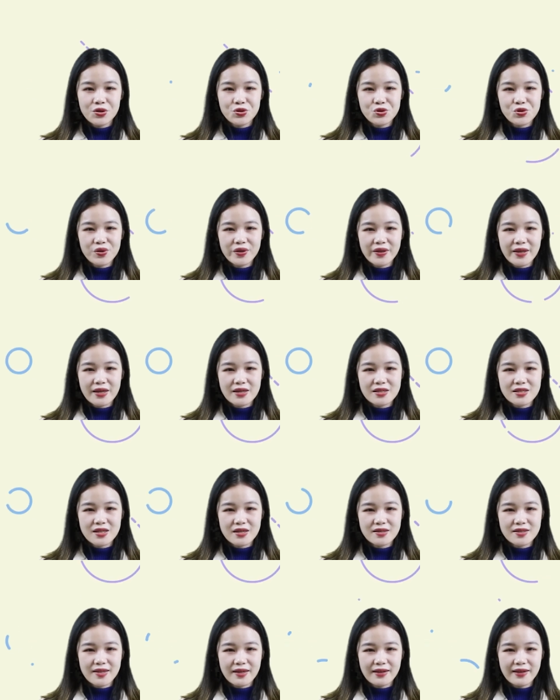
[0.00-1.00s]
去年《
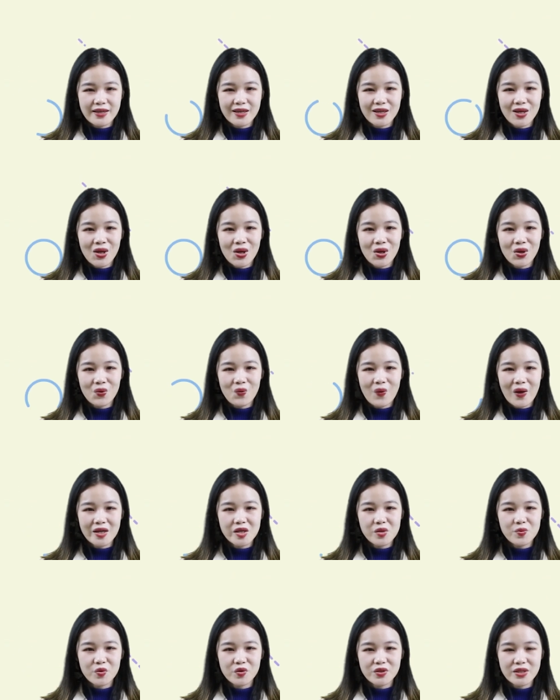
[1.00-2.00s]
陈情令》后，王
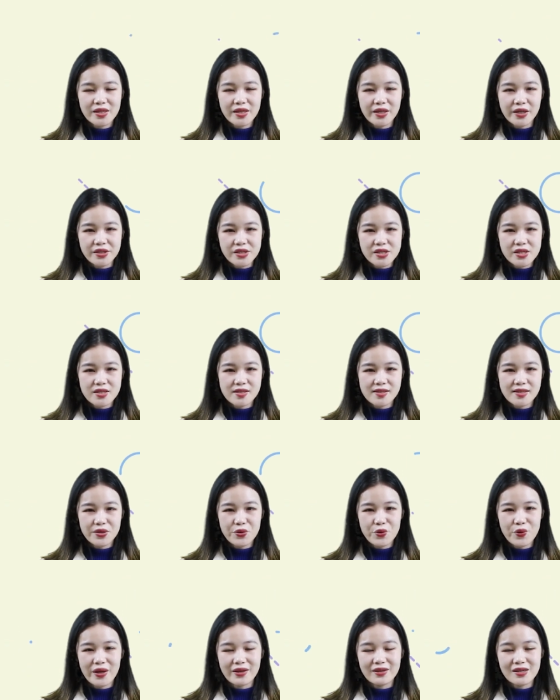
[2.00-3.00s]
一博的影视资
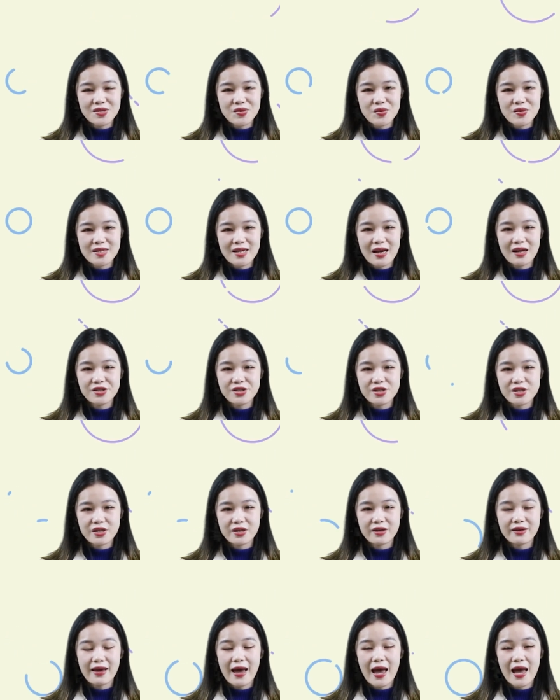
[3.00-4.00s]
源呢就像
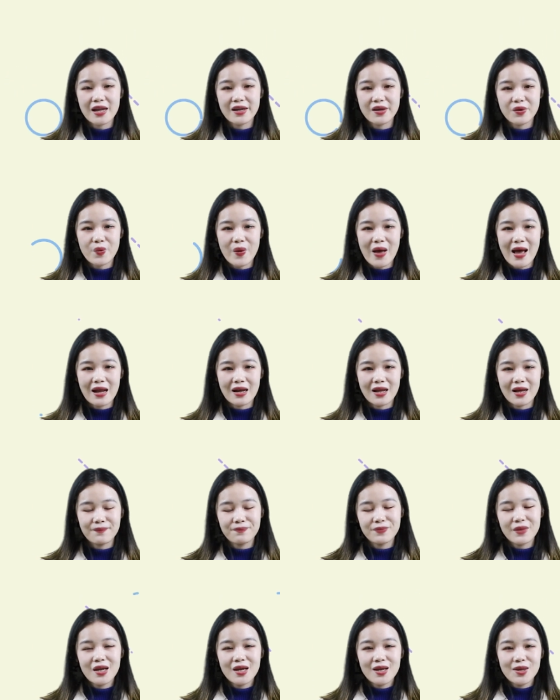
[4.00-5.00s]
是开了挂了。
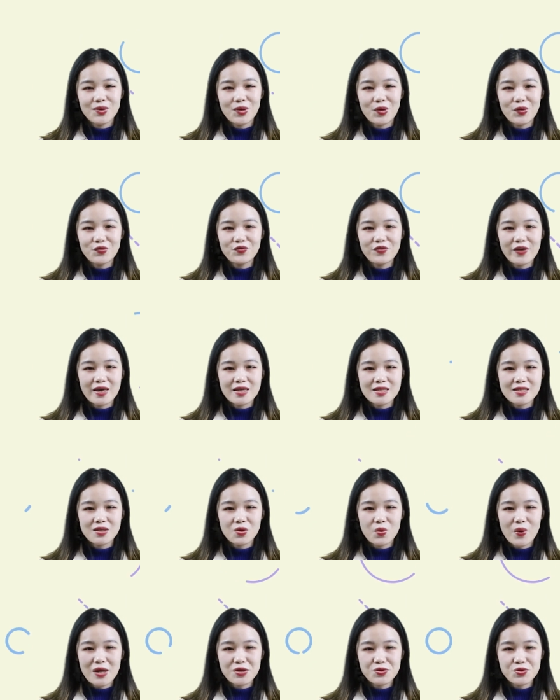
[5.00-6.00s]
有翡自
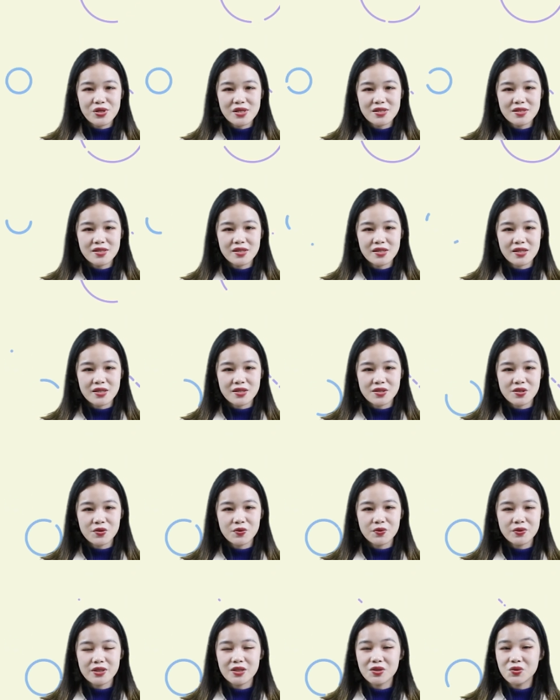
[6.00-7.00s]
官宣起
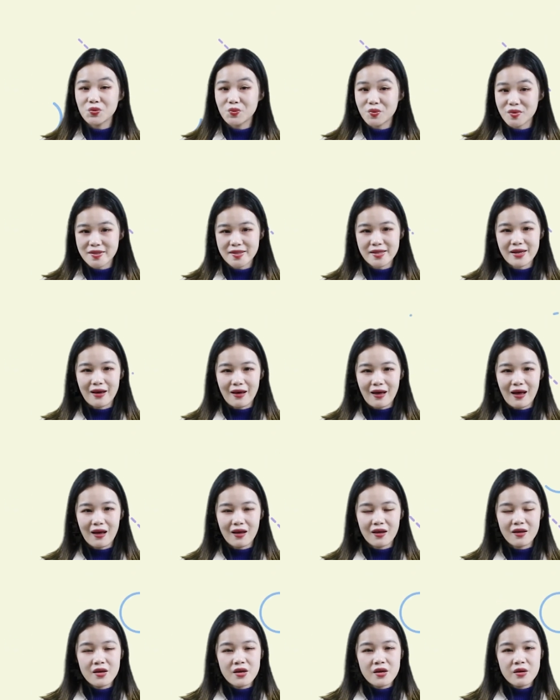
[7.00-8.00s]
就热度不减
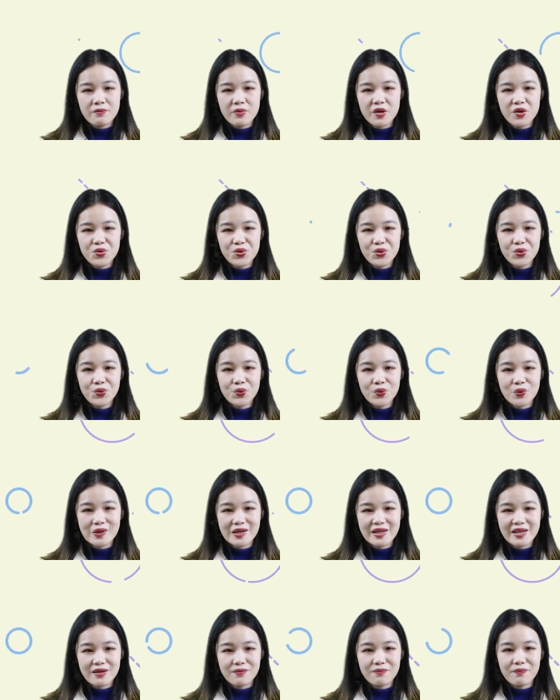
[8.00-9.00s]
啊，并与火
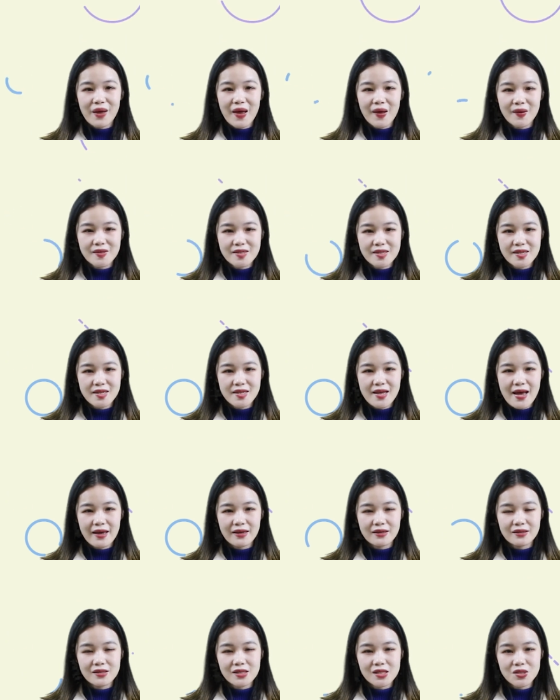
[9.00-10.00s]
引爆期
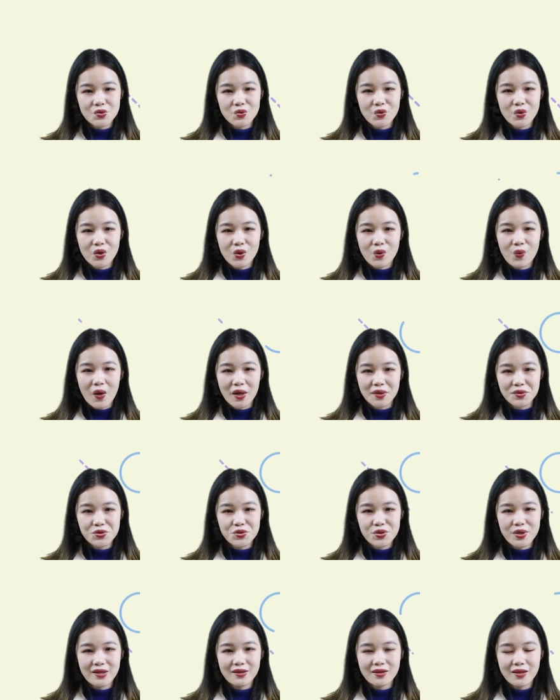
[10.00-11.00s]
待合作黄
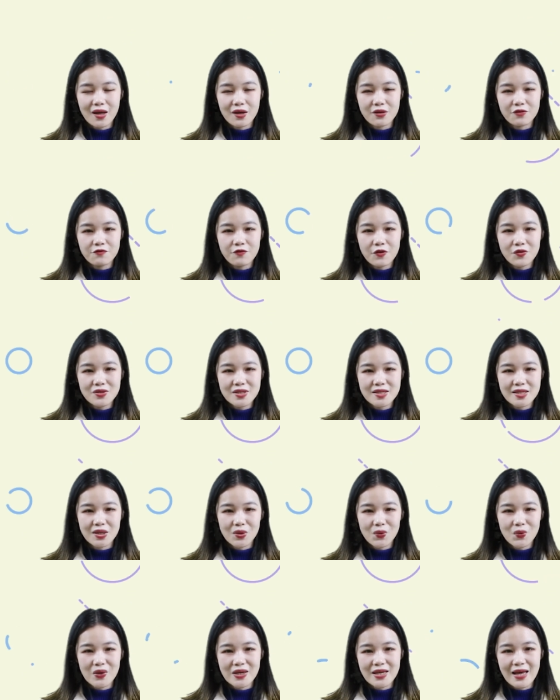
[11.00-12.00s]
轩的《风起
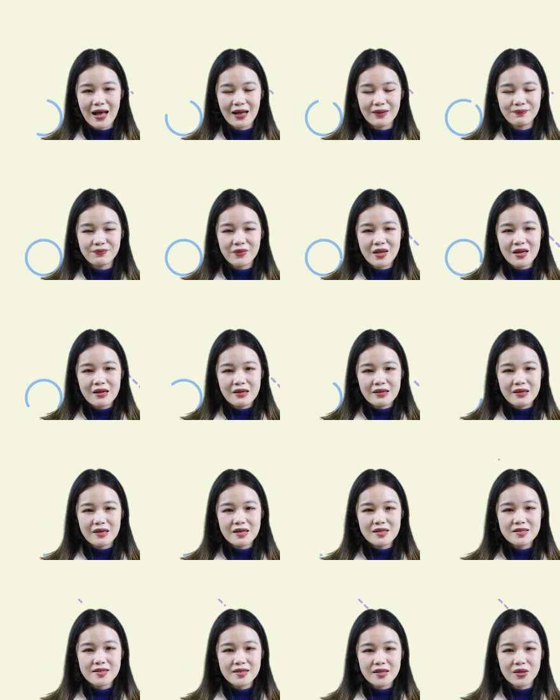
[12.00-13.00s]
洛阳》
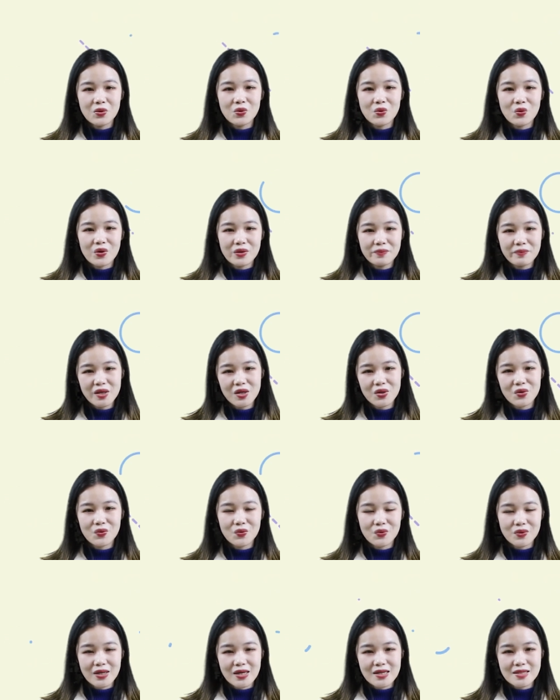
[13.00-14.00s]
也紧锣密
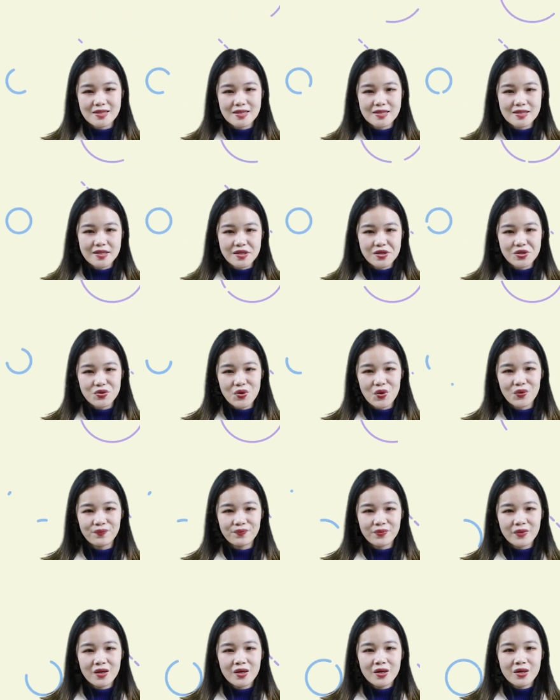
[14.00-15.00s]
鼓的进行
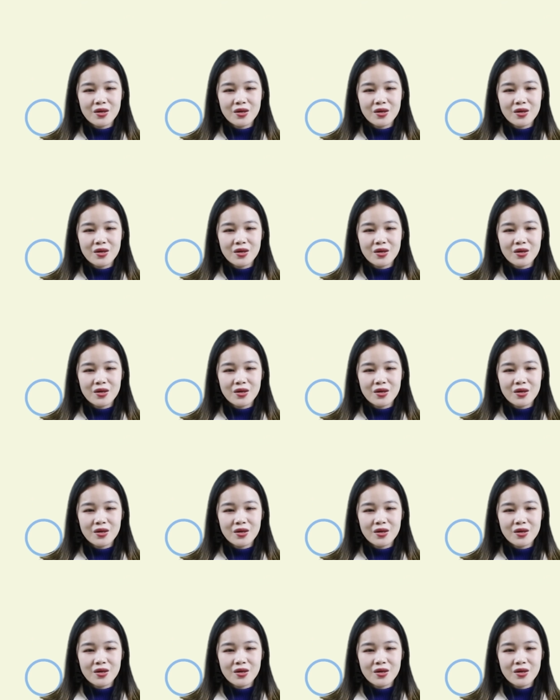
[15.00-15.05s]
中。